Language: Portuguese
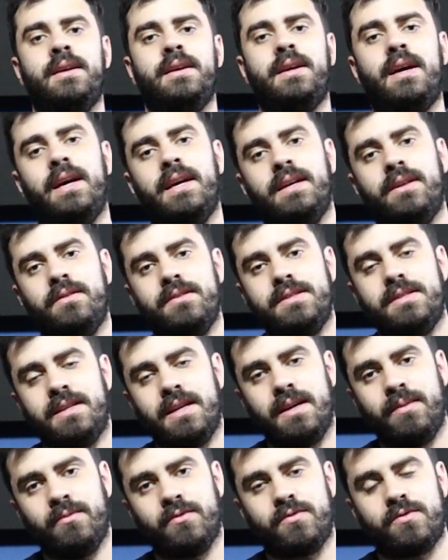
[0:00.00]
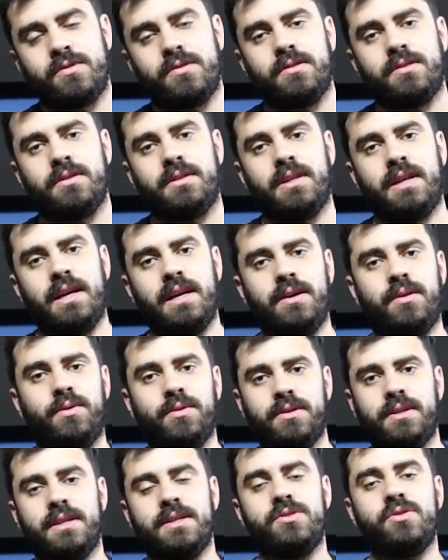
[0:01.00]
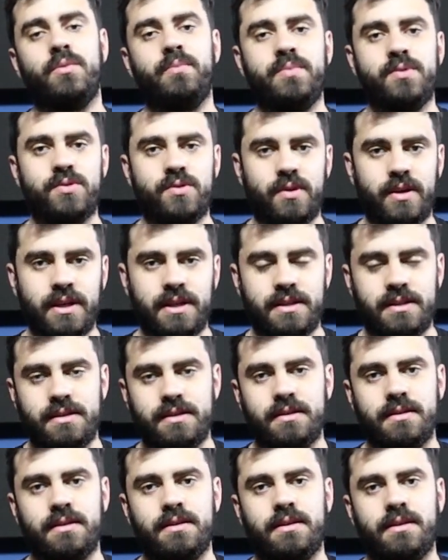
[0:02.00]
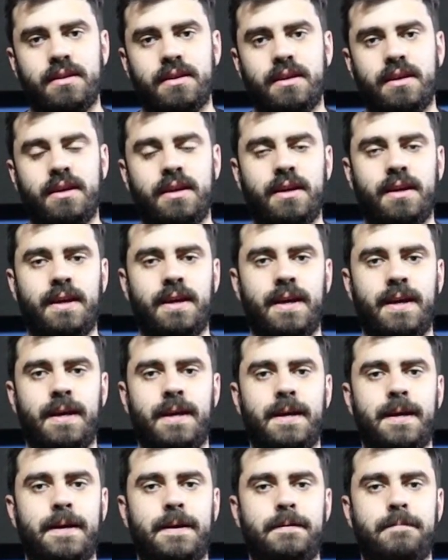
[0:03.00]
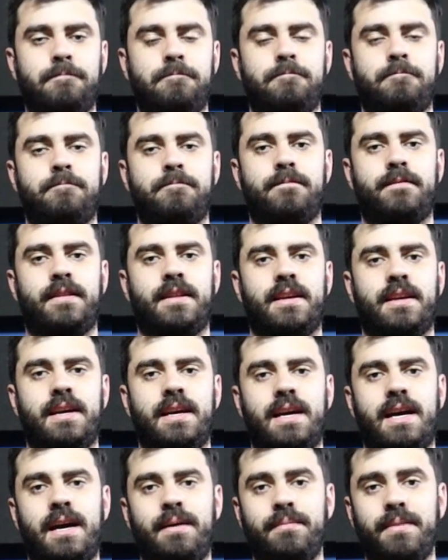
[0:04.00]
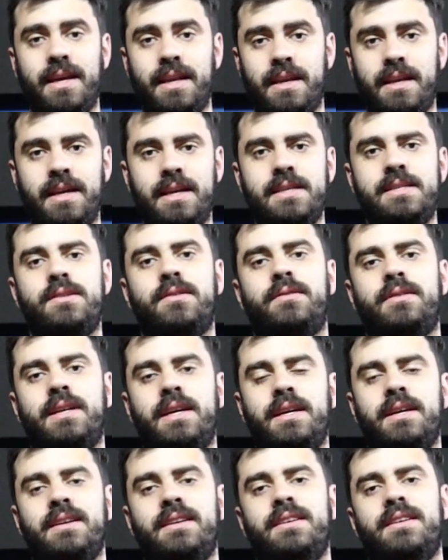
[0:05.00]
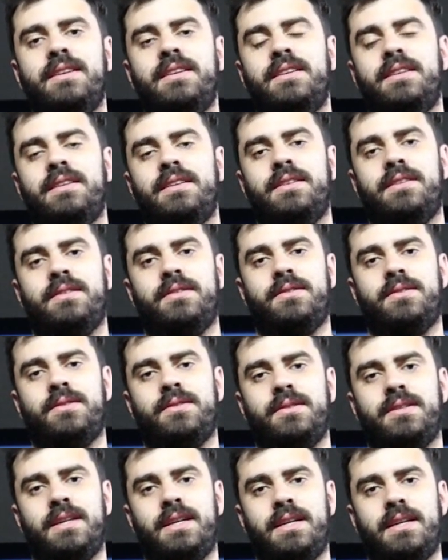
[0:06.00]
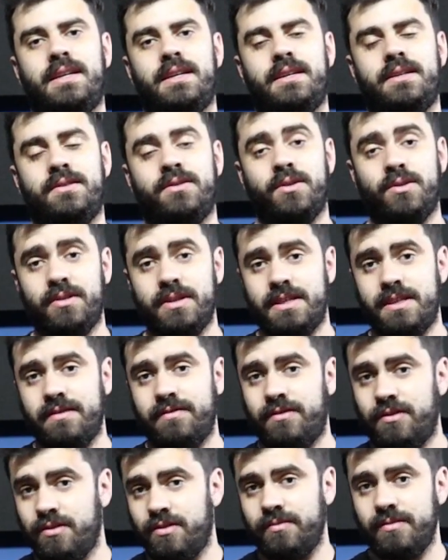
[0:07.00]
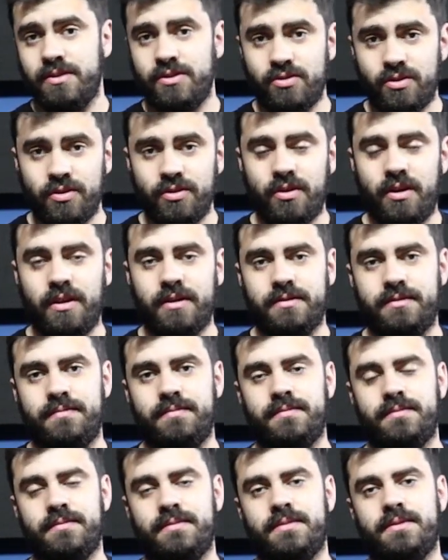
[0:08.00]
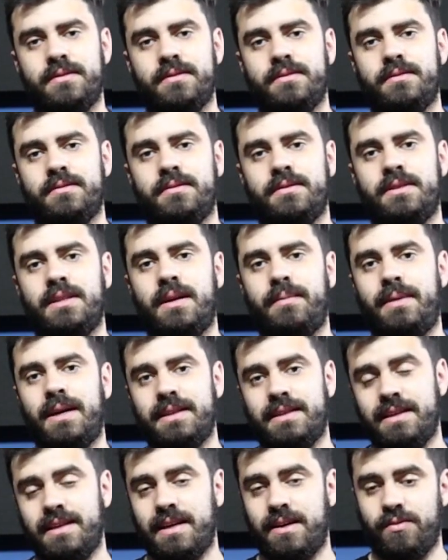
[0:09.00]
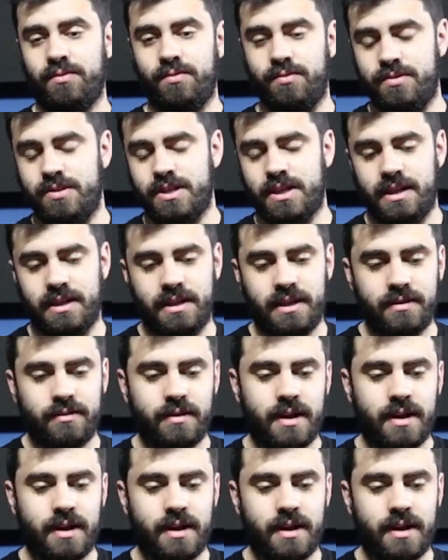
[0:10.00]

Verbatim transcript: E aí nós temos né, outras opções que amenizam né, toda, todo esse volume sonoro da bateria acústica. Né?